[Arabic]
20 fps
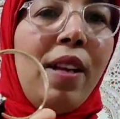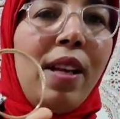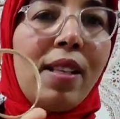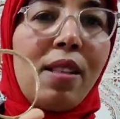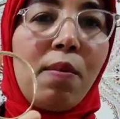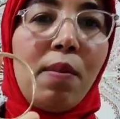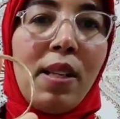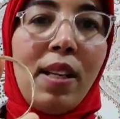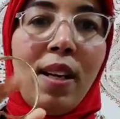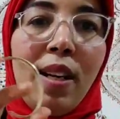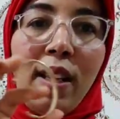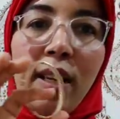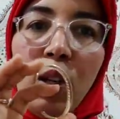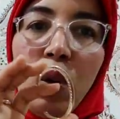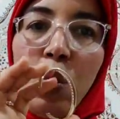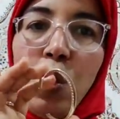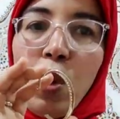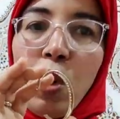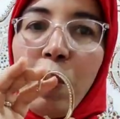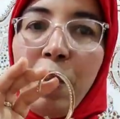الاثمنه راه
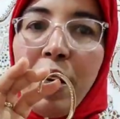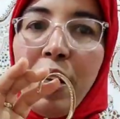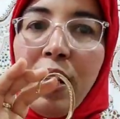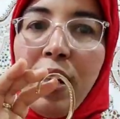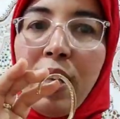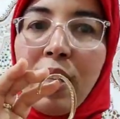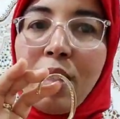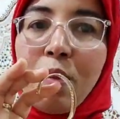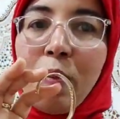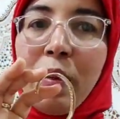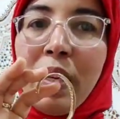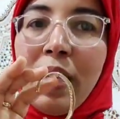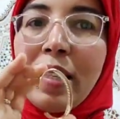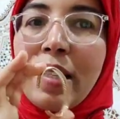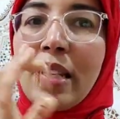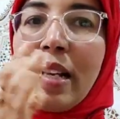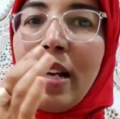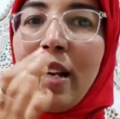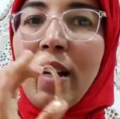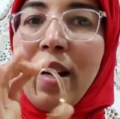كنقول لكم غير اثمنه
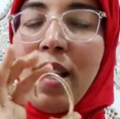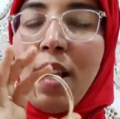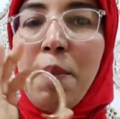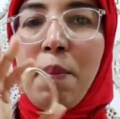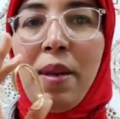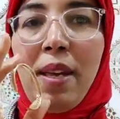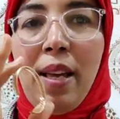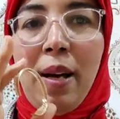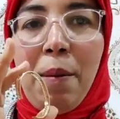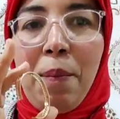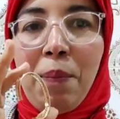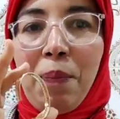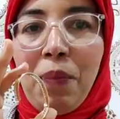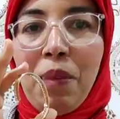تقريبيه